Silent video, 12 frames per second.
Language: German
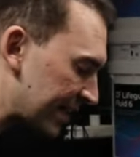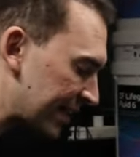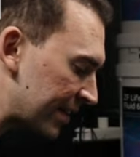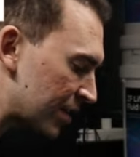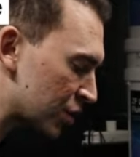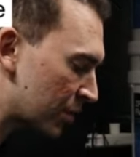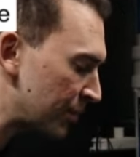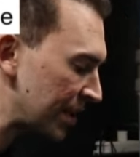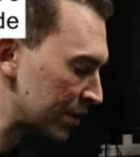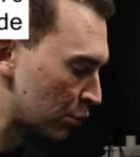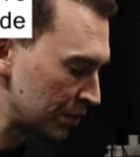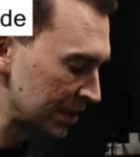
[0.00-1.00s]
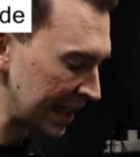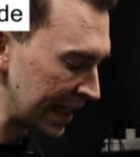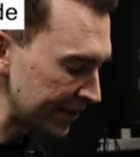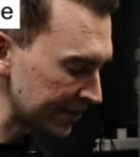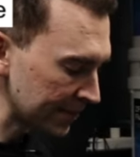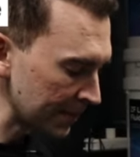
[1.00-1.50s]
identische
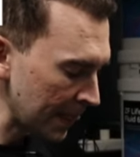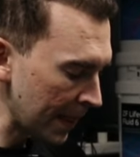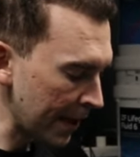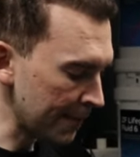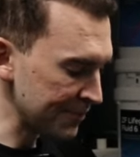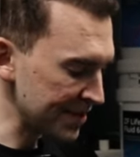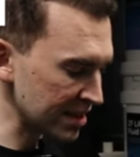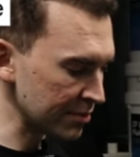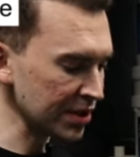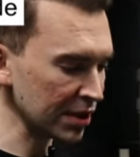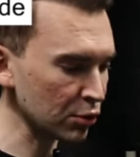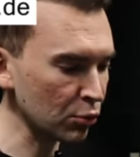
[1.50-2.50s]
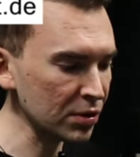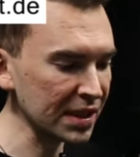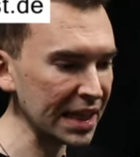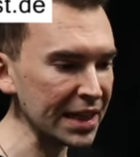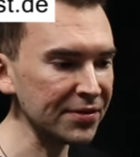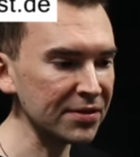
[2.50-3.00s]
Mechatronik-Hälften. Diese
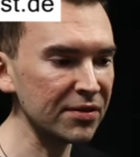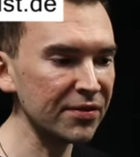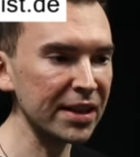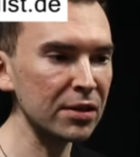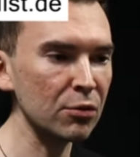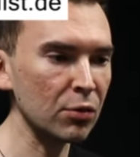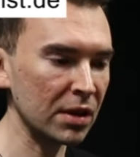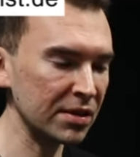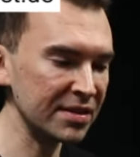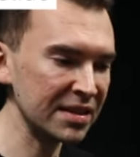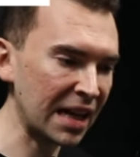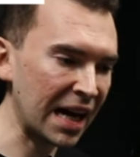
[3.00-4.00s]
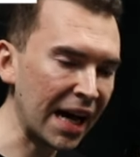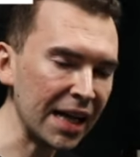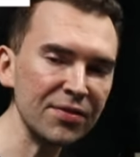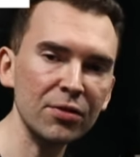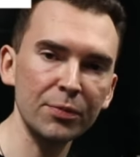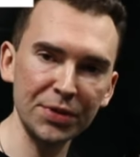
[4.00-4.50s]
Mechatronik-Hälften werden oder diese
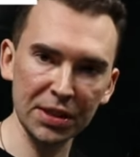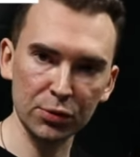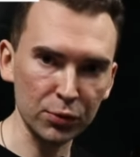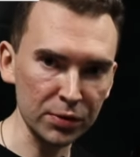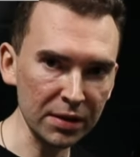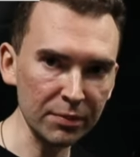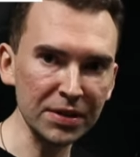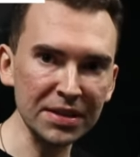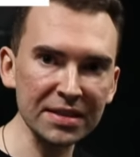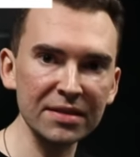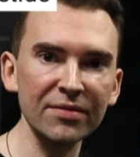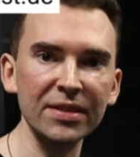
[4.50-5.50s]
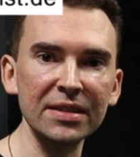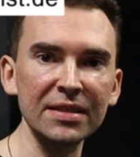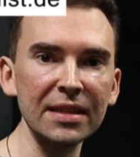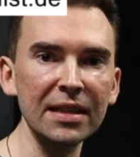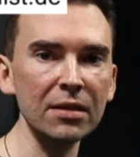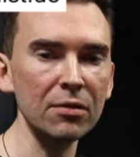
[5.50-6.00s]
Art von Mechatronik mit diesen
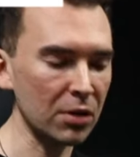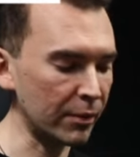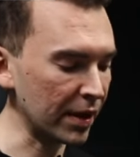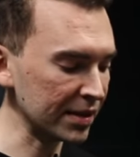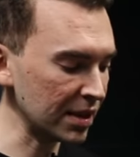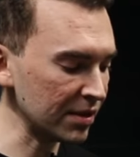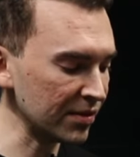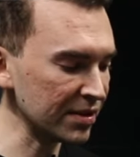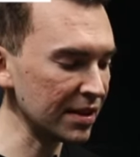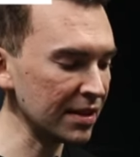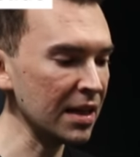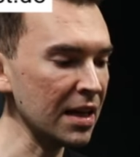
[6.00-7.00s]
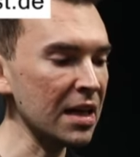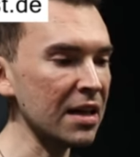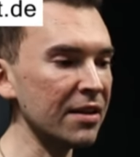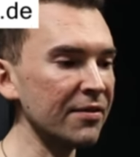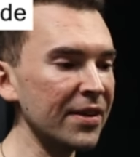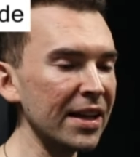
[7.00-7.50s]
Ventilen oder Magnetventilen
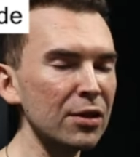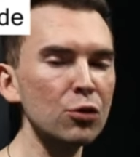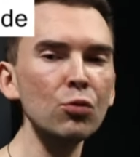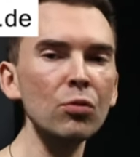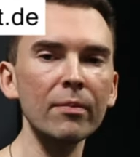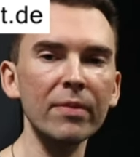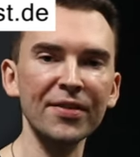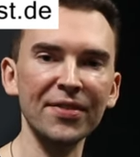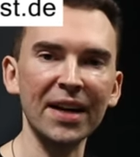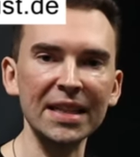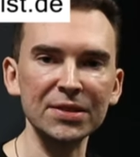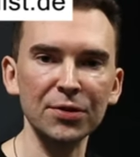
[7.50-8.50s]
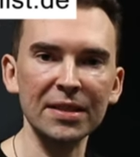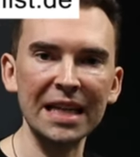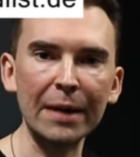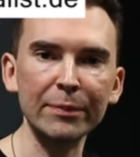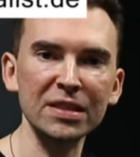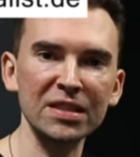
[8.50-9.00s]
werden nur bei Fahrzeugen
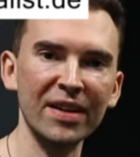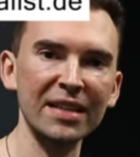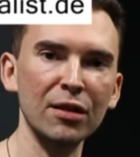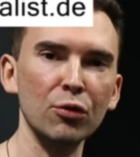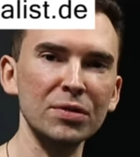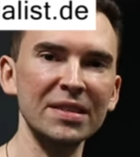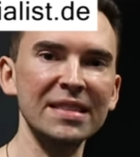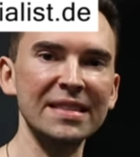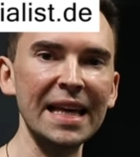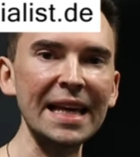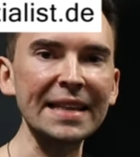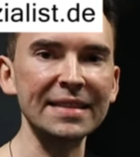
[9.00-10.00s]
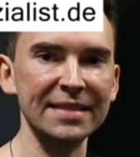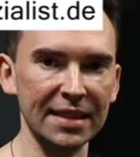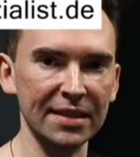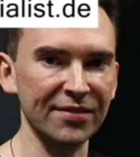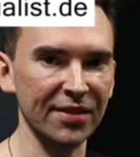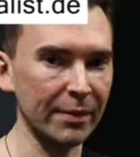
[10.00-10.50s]
ab
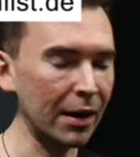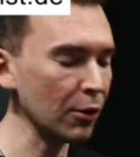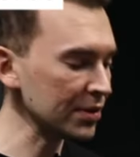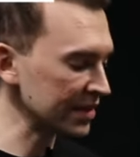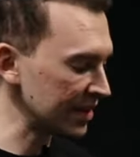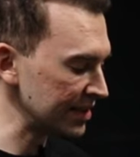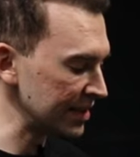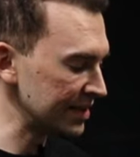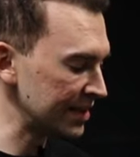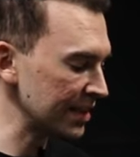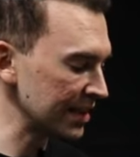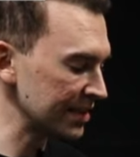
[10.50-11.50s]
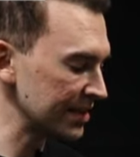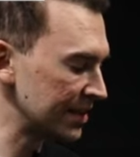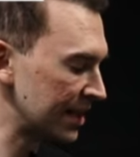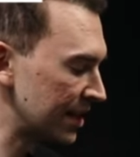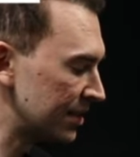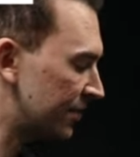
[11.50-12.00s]
2016 verbaut. Das heißt, ihr seht, das ist
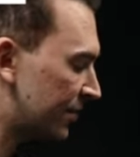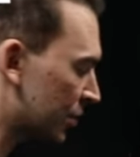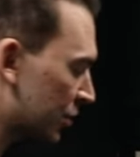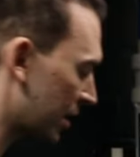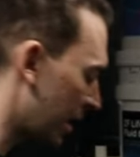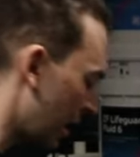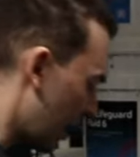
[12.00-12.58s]
eine relativ frische